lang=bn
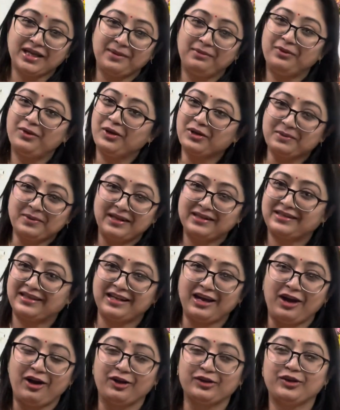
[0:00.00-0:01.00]
যাব ওই বাড়িতে
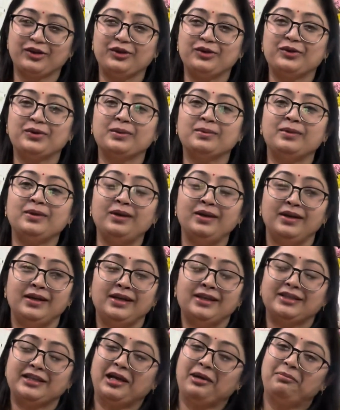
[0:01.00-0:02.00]
খাওয়া দাওয়া করবো
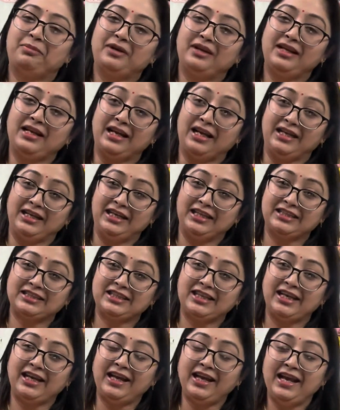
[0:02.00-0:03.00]
তারপরে
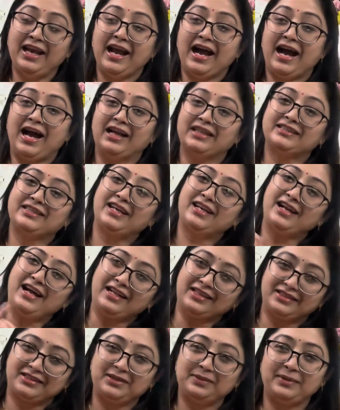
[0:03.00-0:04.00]
এসে আজকে
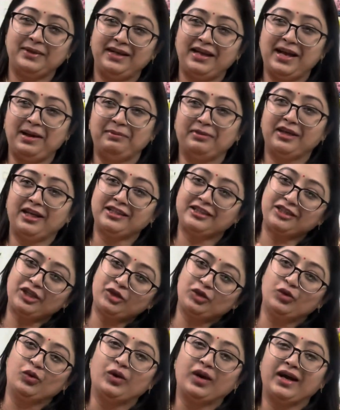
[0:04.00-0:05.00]
রাত্রিবেলা আমরা আজকে
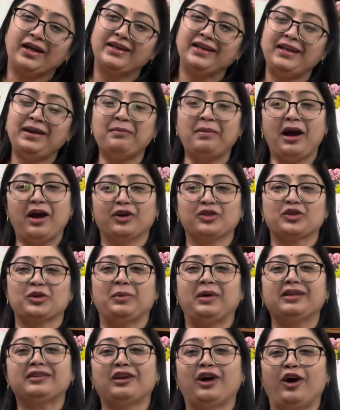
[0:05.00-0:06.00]
দোকানে মাংস
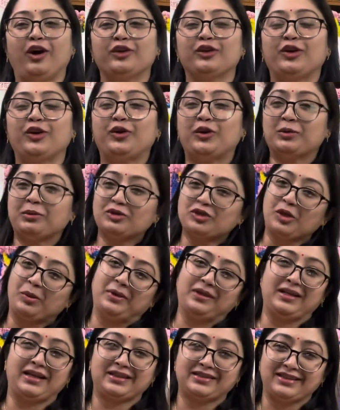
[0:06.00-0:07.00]
ভাত খাওয়া দাওয়া করবো
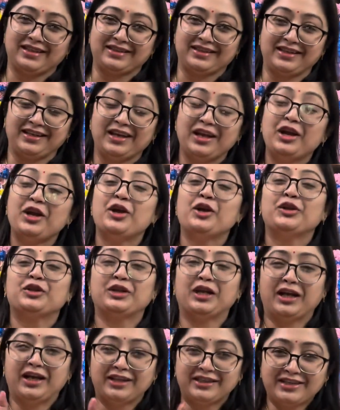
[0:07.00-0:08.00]
সবাই একসাথে
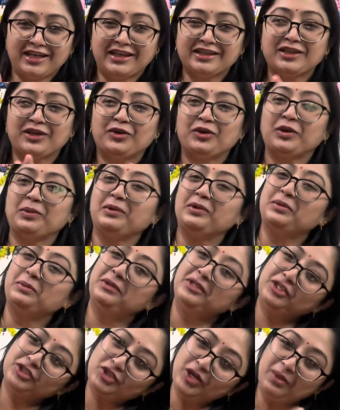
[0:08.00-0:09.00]
তা যা যা করবো
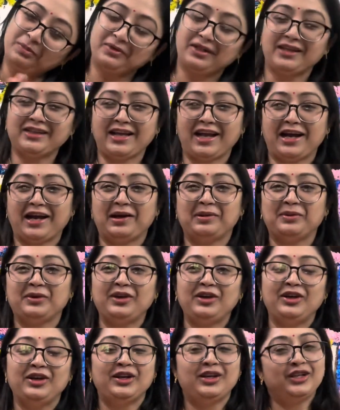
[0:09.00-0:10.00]
তোমাদের সবটাই দেখাবো
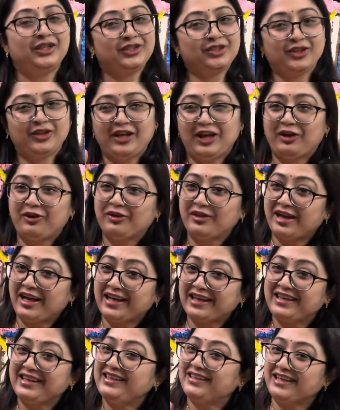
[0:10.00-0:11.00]
চলো এখন
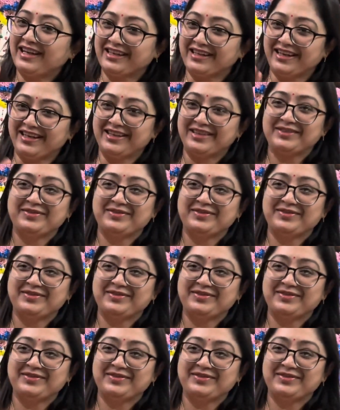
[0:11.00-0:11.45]
রাখি টাটা